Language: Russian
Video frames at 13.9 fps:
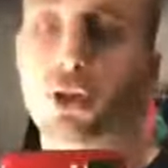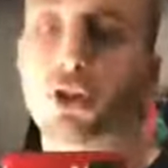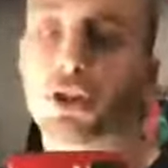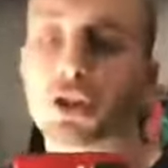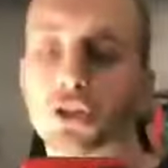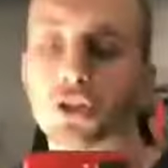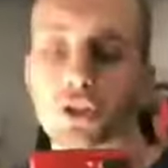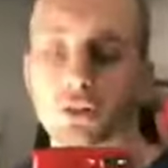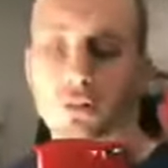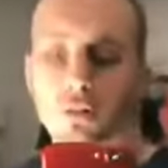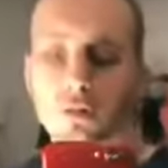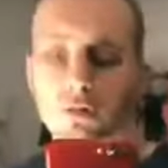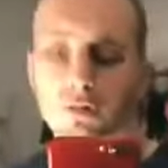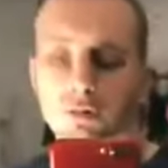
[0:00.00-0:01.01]
пишешь
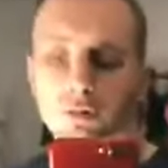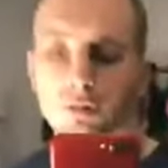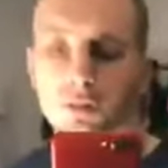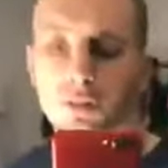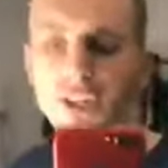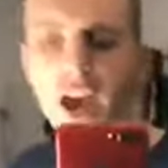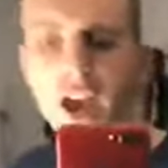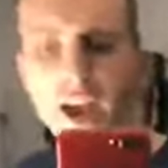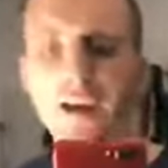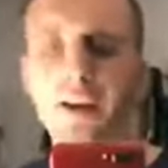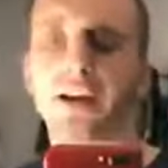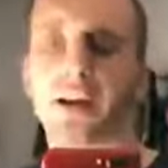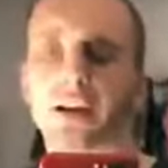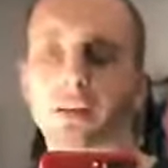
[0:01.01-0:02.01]
в
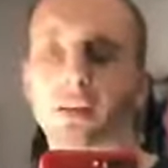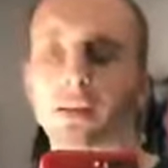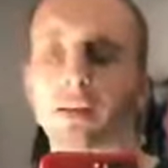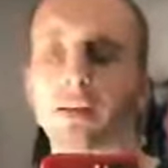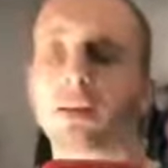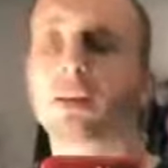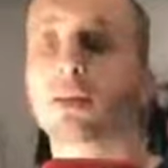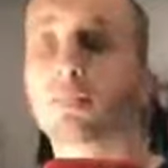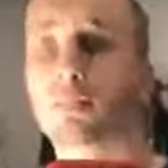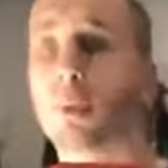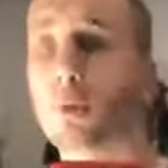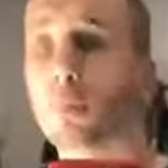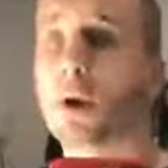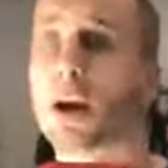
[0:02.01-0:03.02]
директ и
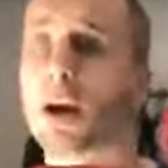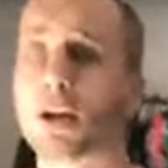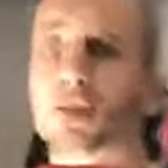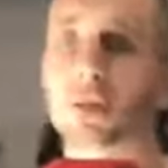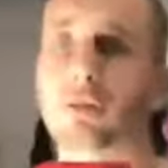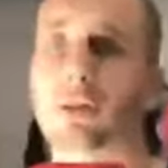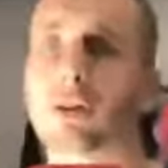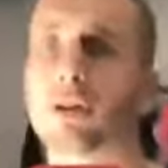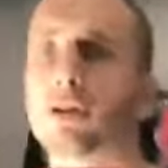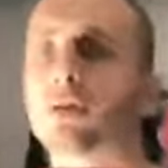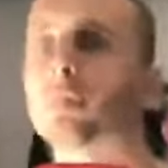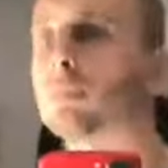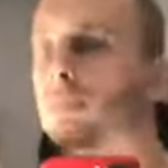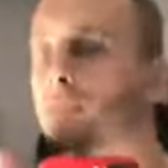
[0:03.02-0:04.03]
покупаешь
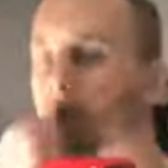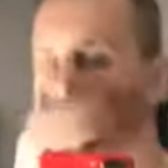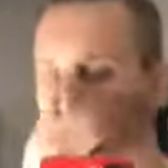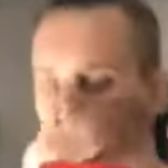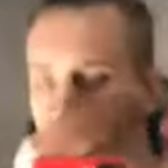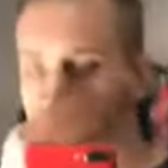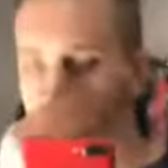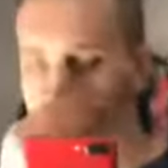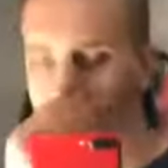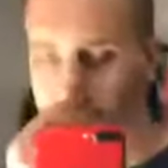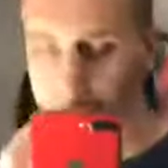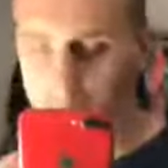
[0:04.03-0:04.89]
вещи. Все просто.